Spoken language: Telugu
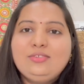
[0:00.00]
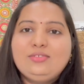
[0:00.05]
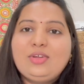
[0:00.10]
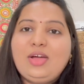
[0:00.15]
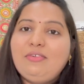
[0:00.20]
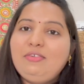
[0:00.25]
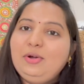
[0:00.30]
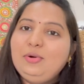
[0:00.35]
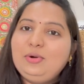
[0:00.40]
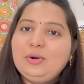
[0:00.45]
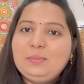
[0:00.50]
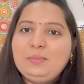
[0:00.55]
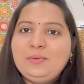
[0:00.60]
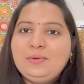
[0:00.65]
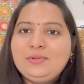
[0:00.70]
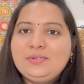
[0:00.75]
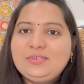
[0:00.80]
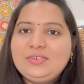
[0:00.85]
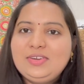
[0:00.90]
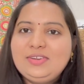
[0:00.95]
సో ఆ వీడియో కూడా
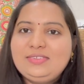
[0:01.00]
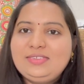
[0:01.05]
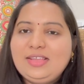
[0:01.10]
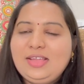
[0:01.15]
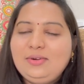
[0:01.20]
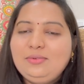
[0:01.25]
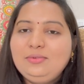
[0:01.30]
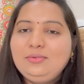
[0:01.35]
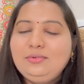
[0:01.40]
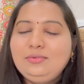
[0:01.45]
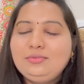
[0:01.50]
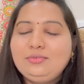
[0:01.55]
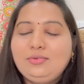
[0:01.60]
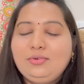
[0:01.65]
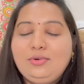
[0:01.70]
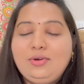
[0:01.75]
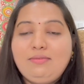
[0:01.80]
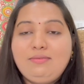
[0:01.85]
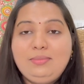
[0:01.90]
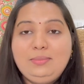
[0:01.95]
పోస్ట్ చేశాను సో
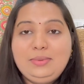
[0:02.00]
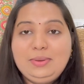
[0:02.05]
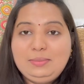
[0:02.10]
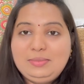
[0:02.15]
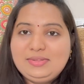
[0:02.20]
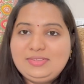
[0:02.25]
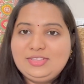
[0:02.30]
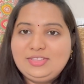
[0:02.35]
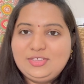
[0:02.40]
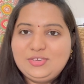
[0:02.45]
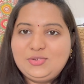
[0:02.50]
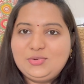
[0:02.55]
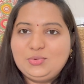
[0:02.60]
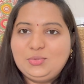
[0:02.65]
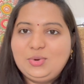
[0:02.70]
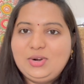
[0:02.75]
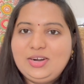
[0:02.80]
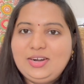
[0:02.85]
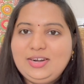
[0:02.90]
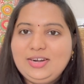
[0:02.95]
అవి మీరు మిస్ అయితే
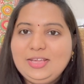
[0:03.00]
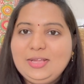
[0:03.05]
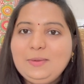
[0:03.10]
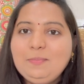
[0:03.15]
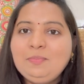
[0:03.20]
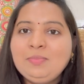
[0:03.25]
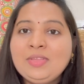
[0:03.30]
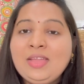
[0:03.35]
చూడండి